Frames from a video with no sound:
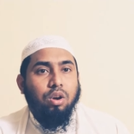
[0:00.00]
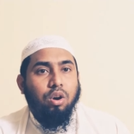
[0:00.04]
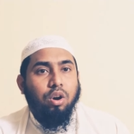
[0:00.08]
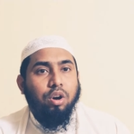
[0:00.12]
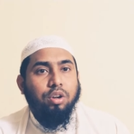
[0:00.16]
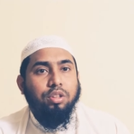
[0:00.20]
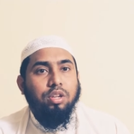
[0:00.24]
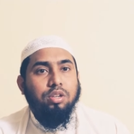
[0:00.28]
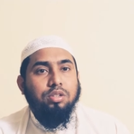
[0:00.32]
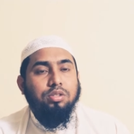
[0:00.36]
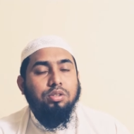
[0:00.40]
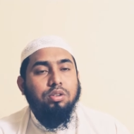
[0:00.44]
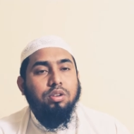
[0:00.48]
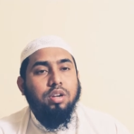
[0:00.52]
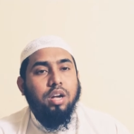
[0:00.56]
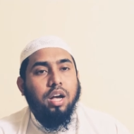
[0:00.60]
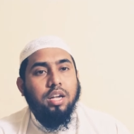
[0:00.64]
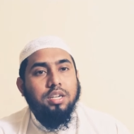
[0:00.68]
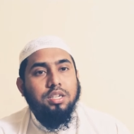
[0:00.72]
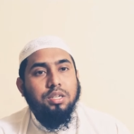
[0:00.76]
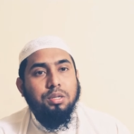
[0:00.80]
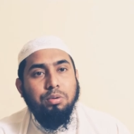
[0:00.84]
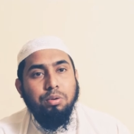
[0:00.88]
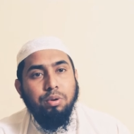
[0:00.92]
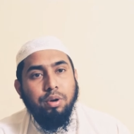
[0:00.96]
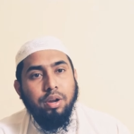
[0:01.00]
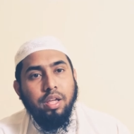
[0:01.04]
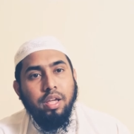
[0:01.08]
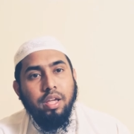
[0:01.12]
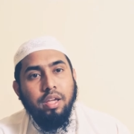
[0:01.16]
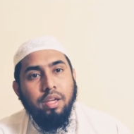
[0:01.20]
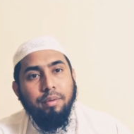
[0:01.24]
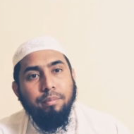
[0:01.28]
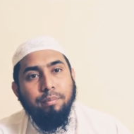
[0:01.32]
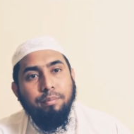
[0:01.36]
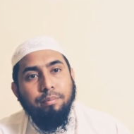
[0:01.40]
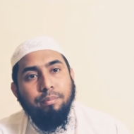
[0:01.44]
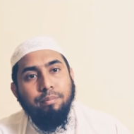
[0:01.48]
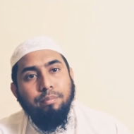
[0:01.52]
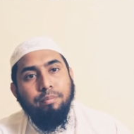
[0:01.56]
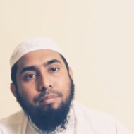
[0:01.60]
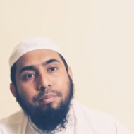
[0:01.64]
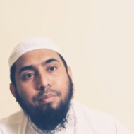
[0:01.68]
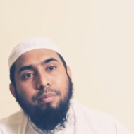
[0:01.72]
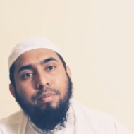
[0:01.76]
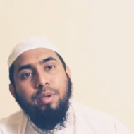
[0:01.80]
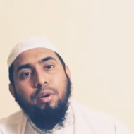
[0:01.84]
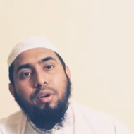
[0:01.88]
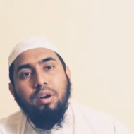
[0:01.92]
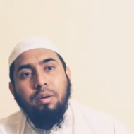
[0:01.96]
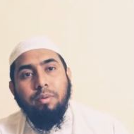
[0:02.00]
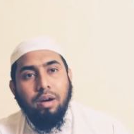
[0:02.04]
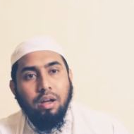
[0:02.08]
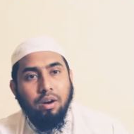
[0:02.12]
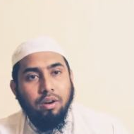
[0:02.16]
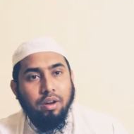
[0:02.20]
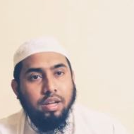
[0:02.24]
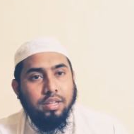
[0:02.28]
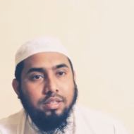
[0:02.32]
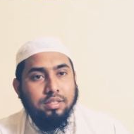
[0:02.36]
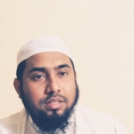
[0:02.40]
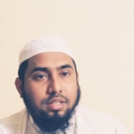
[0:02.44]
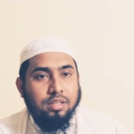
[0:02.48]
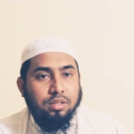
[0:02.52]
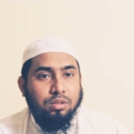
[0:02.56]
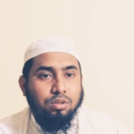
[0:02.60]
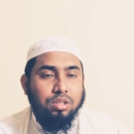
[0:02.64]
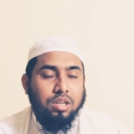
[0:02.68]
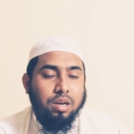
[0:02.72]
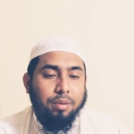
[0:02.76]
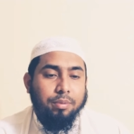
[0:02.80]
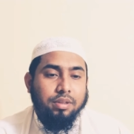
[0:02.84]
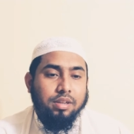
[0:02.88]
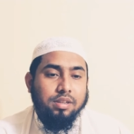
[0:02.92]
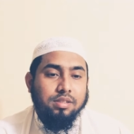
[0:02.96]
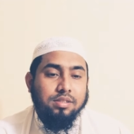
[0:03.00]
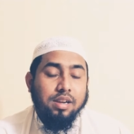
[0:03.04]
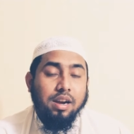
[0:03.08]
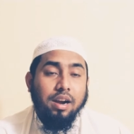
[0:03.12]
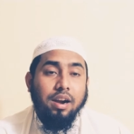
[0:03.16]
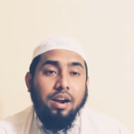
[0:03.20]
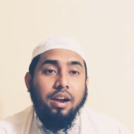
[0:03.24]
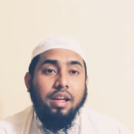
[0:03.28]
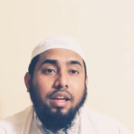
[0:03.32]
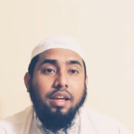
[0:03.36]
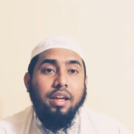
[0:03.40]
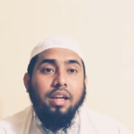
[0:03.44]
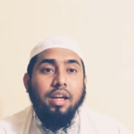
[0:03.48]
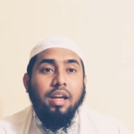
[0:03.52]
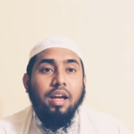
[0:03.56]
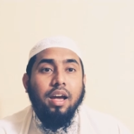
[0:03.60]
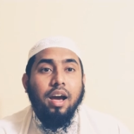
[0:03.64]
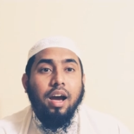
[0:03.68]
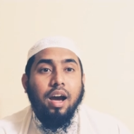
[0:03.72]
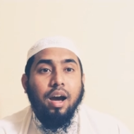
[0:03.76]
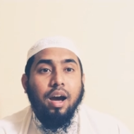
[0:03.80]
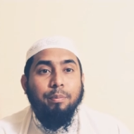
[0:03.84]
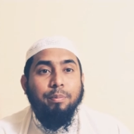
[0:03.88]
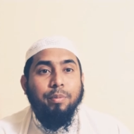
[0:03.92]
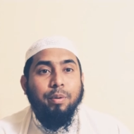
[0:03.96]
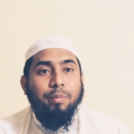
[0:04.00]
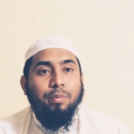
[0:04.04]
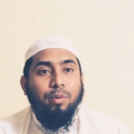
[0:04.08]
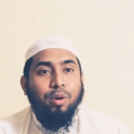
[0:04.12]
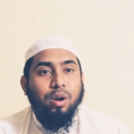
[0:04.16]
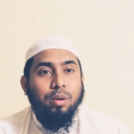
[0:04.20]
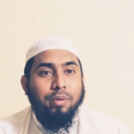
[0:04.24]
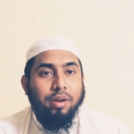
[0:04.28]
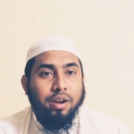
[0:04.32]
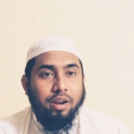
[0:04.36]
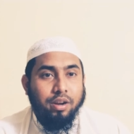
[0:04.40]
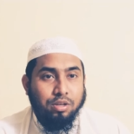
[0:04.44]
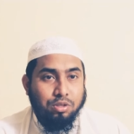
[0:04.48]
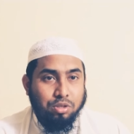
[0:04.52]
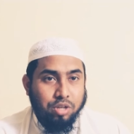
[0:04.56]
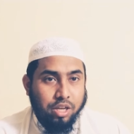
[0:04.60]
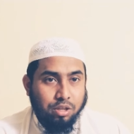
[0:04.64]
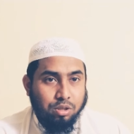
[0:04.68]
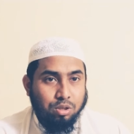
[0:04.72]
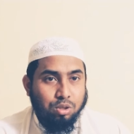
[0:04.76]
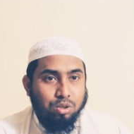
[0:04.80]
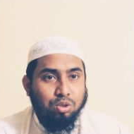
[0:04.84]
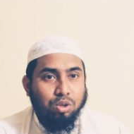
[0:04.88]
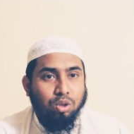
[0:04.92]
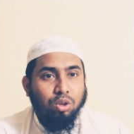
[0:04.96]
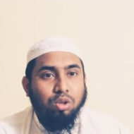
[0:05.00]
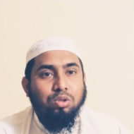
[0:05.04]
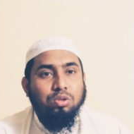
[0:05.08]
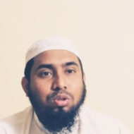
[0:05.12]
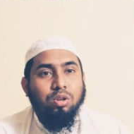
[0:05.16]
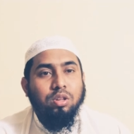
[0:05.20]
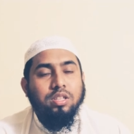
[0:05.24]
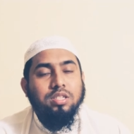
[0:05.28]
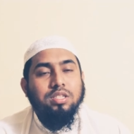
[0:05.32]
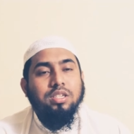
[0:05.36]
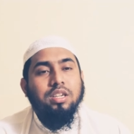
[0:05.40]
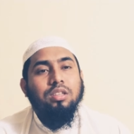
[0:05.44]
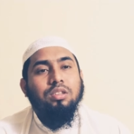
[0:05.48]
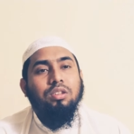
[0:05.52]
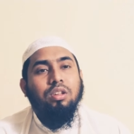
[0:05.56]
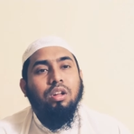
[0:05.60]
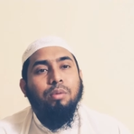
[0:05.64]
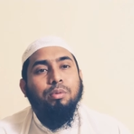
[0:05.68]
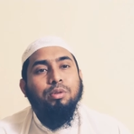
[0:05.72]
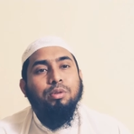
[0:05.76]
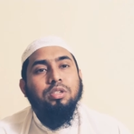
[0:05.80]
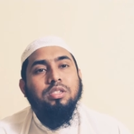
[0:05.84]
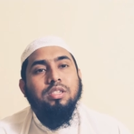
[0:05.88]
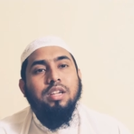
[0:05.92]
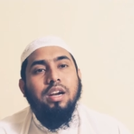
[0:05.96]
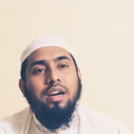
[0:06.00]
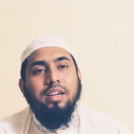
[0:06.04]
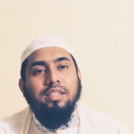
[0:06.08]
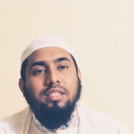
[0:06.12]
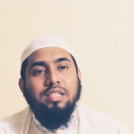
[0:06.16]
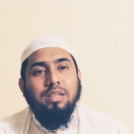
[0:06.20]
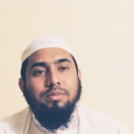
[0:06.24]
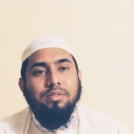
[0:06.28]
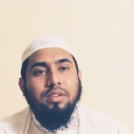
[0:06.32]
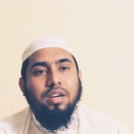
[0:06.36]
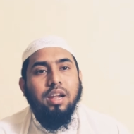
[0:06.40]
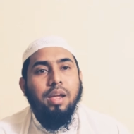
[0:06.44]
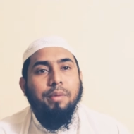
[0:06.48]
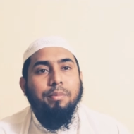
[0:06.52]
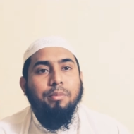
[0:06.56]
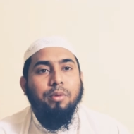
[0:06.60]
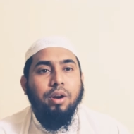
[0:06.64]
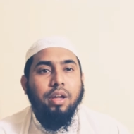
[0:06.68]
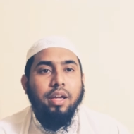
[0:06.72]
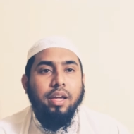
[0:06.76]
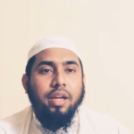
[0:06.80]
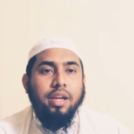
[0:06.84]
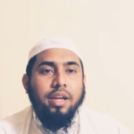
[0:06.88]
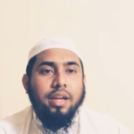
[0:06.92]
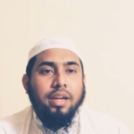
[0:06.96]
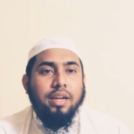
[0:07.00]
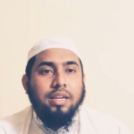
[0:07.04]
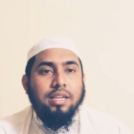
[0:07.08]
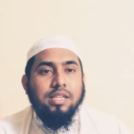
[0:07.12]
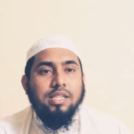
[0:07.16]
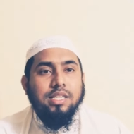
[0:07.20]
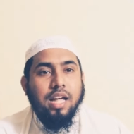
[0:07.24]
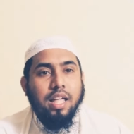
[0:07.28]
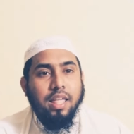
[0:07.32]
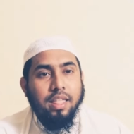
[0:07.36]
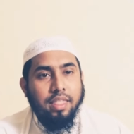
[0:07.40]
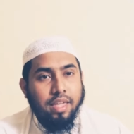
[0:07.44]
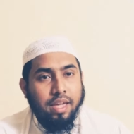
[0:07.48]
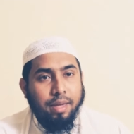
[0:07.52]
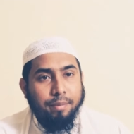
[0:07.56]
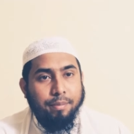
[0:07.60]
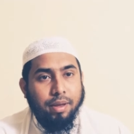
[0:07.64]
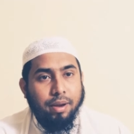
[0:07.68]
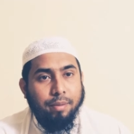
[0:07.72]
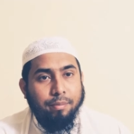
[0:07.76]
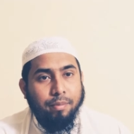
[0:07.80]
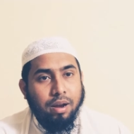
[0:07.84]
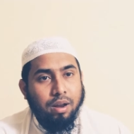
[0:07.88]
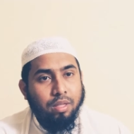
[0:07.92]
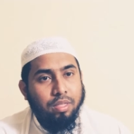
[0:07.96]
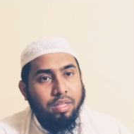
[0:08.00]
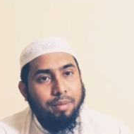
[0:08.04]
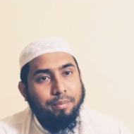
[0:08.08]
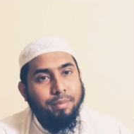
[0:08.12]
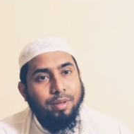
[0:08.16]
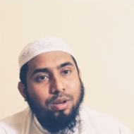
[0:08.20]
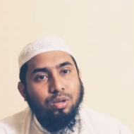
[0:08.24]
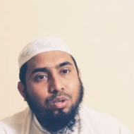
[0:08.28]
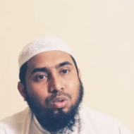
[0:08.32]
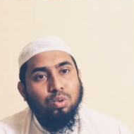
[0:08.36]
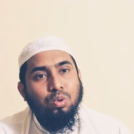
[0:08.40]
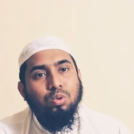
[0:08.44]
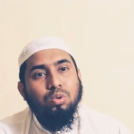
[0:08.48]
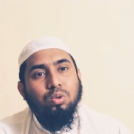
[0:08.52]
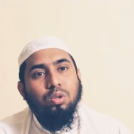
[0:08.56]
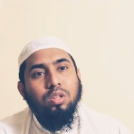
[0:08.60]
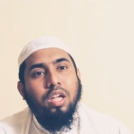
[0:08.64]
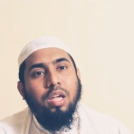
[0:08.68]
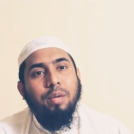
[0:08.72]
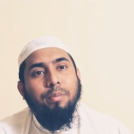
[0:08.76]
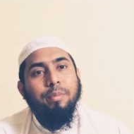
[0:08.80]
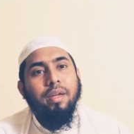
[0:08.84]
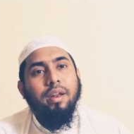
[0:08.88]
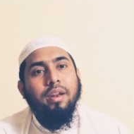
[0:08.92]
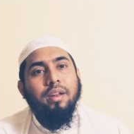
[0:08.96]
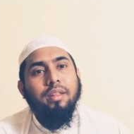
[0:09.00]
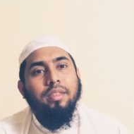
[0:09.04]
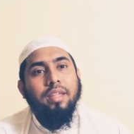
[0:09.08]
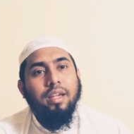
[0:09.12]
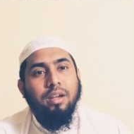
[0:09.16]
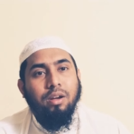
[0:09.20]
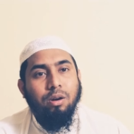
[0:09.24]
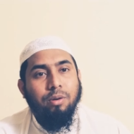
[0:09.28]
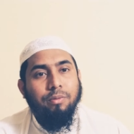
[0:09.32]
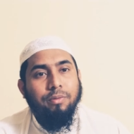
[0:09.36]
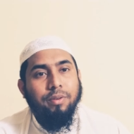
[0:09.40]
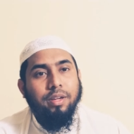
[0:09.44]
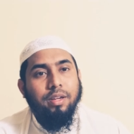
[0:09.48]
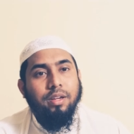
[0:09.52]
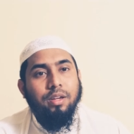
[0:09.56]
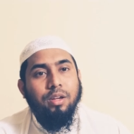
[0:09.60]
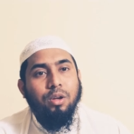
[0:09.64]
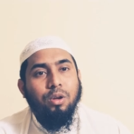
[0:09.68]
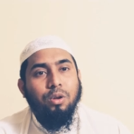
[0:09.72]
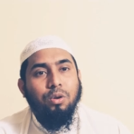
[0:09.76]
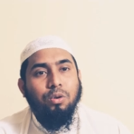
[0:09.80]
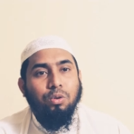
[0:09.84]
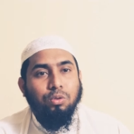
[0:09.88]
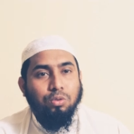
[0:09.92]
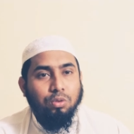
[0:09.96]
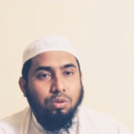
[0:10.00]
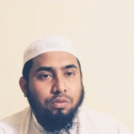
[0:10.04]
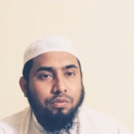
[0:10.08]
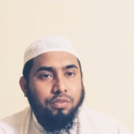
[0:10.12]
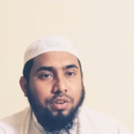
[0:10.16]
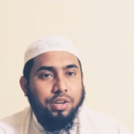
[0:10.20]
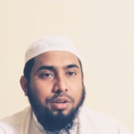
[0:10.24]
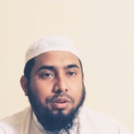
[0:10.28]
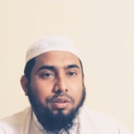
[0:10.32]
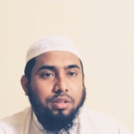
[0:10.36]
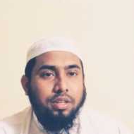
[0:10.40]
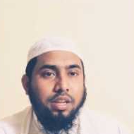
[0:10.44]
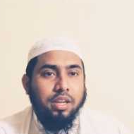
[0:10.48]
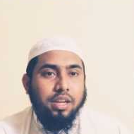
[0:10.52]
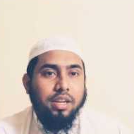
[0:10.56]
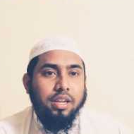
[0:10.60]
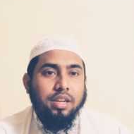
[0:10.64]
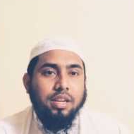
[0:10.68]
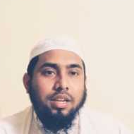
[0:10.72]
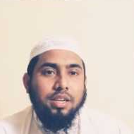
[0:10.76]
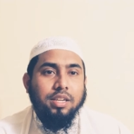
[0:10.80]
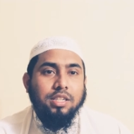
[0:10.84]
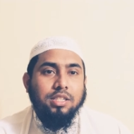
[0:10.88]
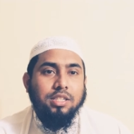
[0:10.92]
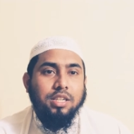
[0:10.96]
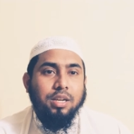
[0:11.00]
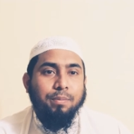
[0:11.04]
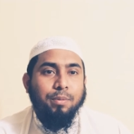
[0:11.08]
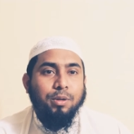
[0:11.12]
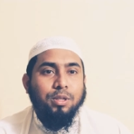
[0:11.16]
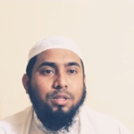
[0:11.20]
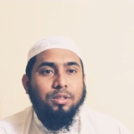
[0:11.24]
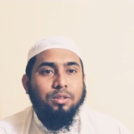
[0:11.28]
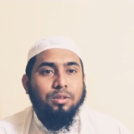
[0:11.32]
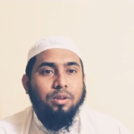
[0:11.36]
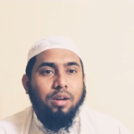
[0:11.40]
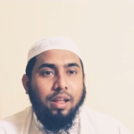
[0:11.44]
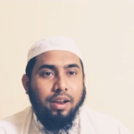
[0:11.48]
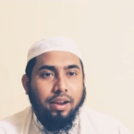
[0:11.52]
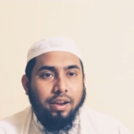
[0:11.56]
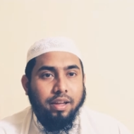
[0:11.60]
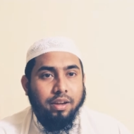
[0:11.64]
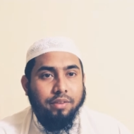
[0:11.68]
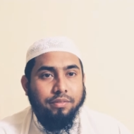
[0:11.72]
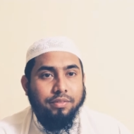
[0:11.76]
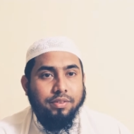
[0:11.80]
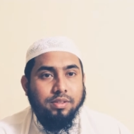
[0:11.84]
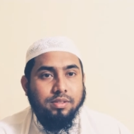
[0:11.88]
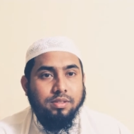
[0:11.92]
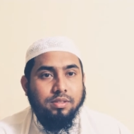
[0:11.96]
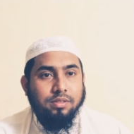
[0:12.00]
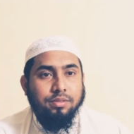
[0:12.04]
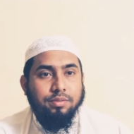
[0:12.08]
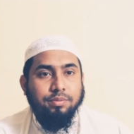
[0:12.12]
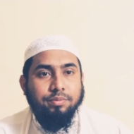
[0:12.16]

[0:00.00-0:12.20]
ও দর্শক আশা করি ভিডিওটা ভালো লাগছে যদি আমাদের চ্যানেলে আপনি পরিবারের একজন সদস্য হতে চান তাহলে অবশ্যই চ্যানেলটি সাবস্ক্রাইব করে সাথে থাকবেন ভালো থাকবেন সুস্থ থাকবেন দেখা হবে নতুন ভিডিওতে সে পর্যন্ত আল্লাহ হাফেজ